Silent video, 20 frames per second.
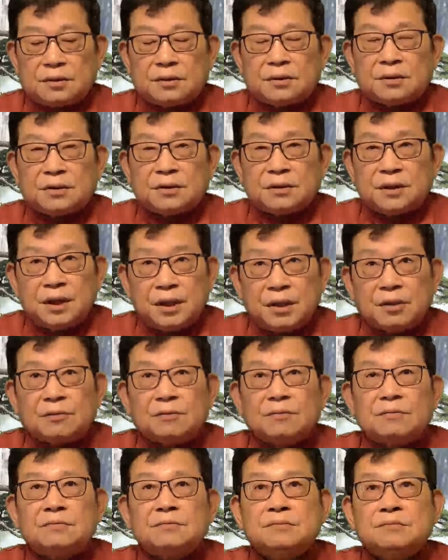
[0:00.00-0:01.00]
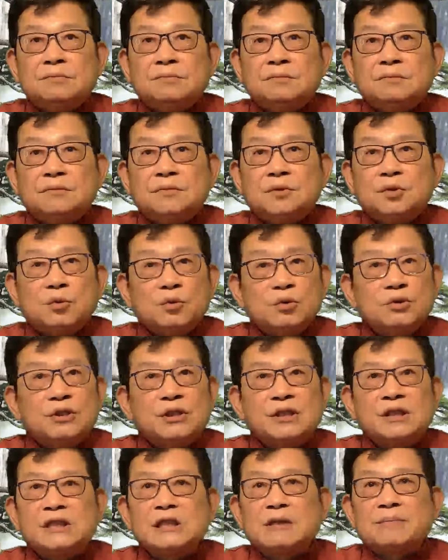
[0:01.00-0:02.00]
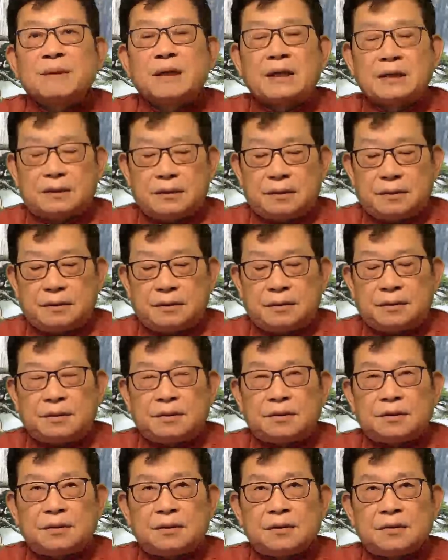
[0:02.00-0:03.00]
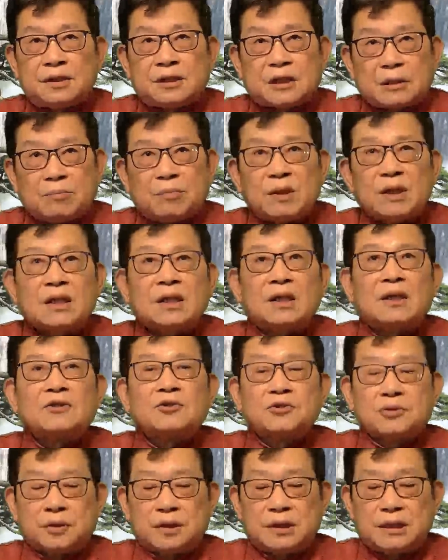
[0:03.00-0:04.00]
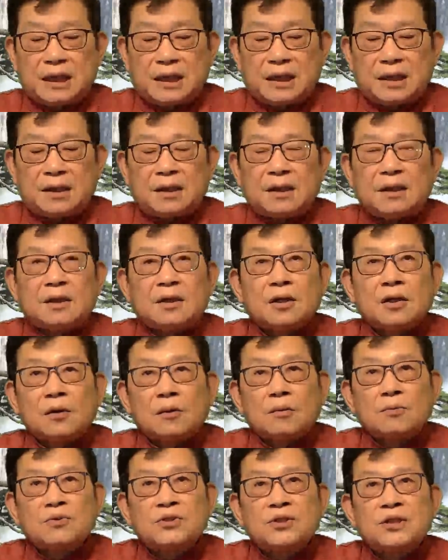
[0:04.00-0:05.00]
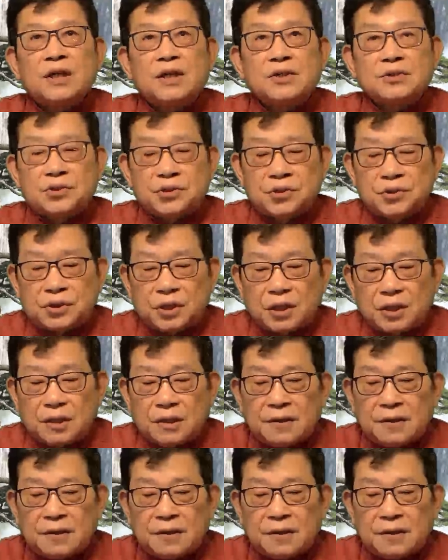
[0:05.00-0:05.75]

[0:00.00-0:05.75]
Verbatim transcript: 第六，如此这般，怎么可能存在龙象之争呢？